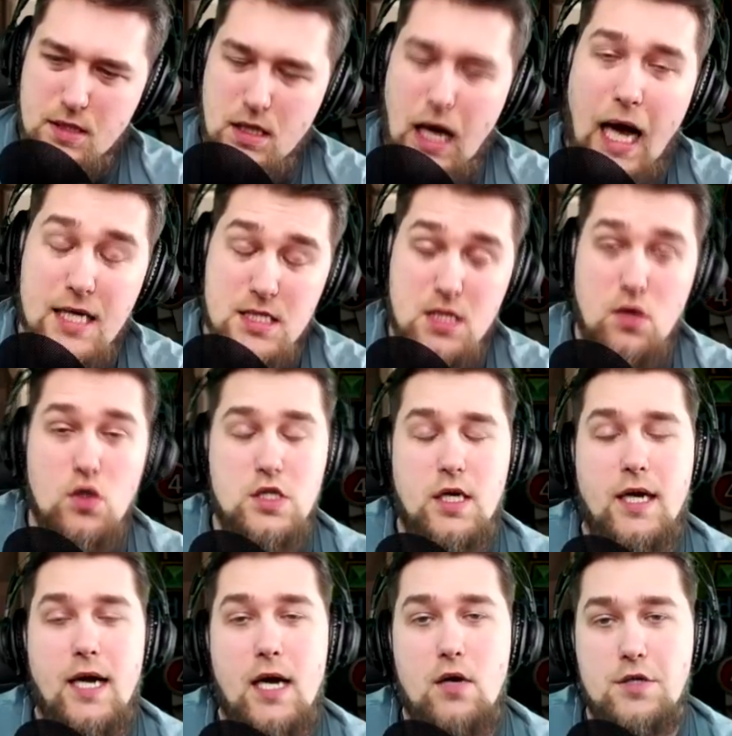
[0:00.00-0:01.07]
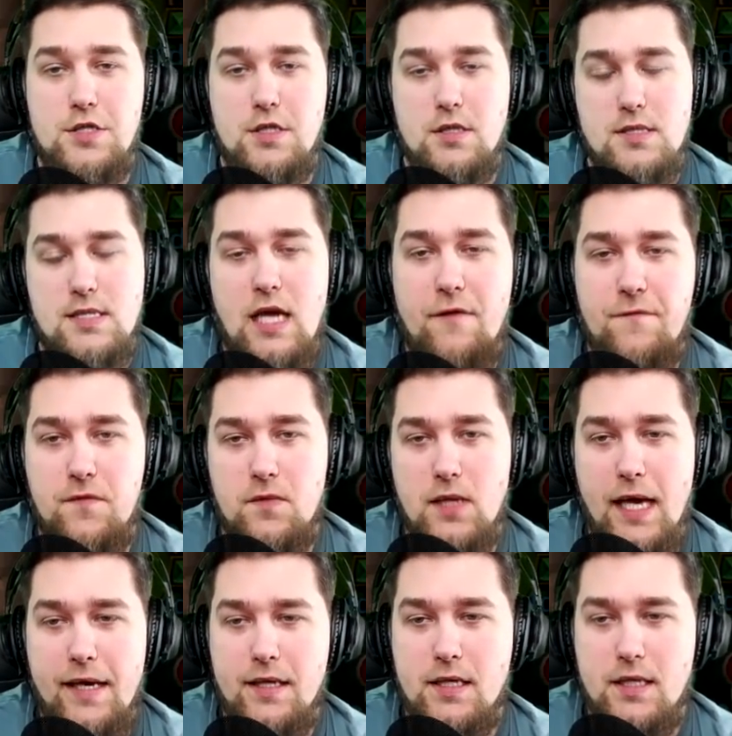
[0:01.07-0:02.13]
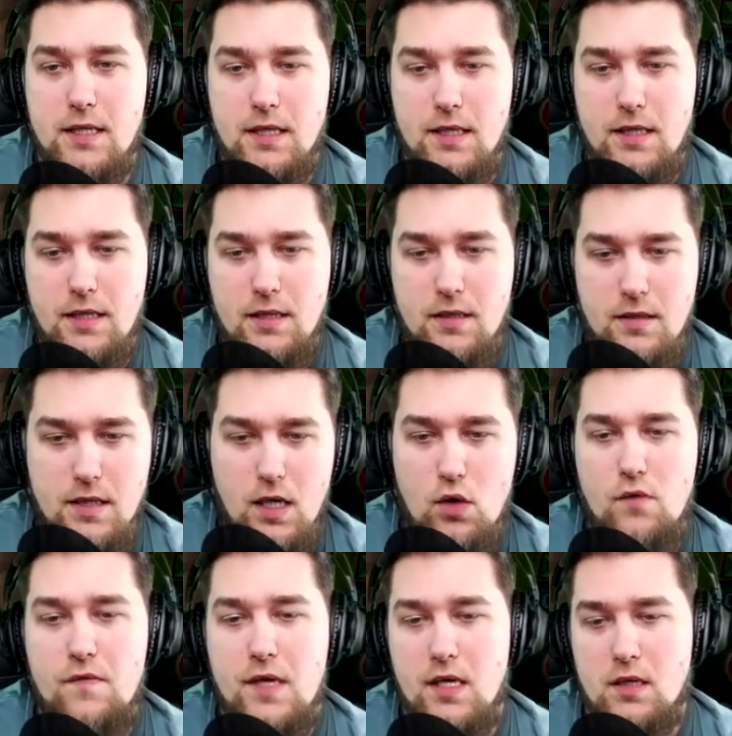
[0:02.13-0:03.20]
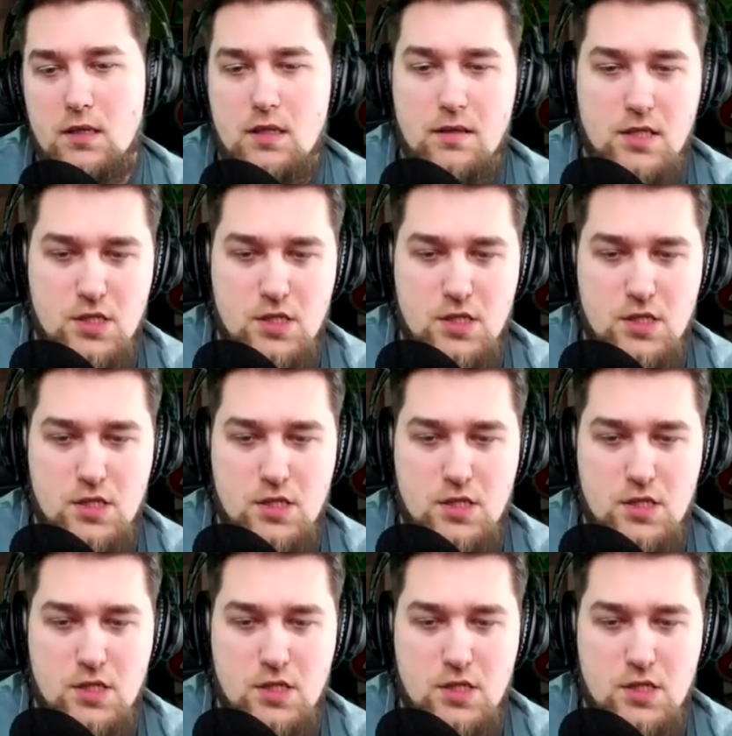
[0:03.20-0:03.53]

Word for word: а, слушай, короче, ставь лайк, и я уверен, ты же